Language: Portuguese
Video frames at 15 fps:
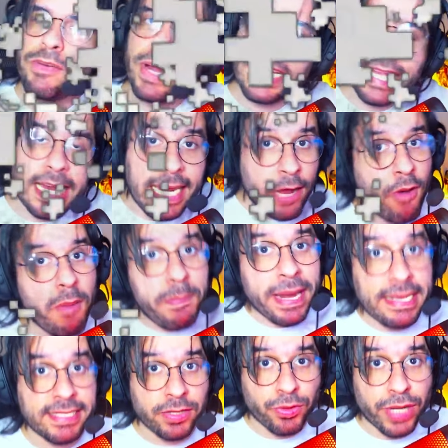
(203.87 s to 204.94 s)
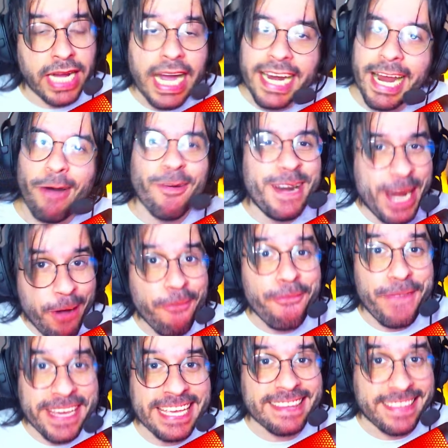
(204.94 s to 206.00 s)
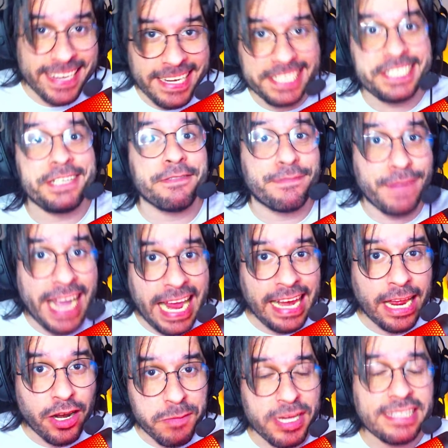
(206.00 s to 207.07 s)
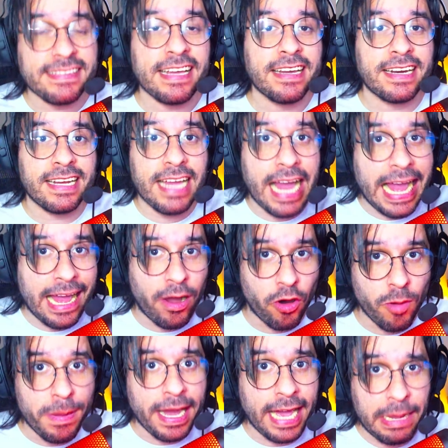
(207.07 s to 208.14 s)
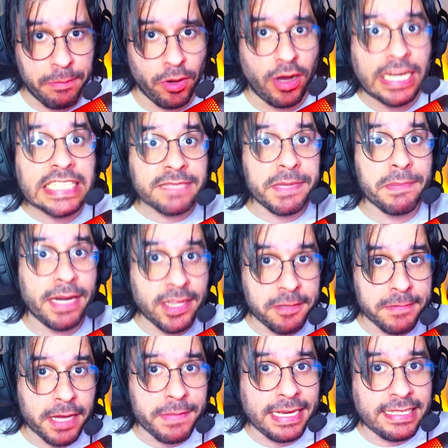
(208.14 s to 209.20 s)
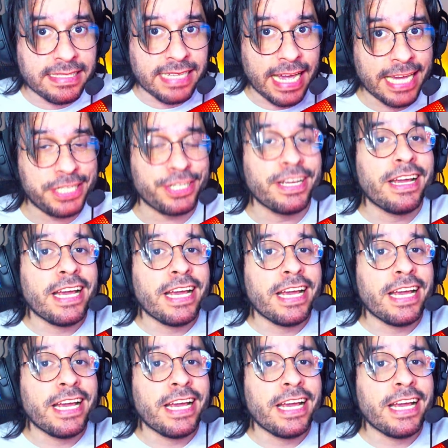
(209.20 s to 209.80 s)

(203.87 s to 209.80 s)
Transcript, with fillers: ainda não apareceu no canal, não fique triste, vai lá no meu Instagram, arroba Highblocks, me manda uma mensagem,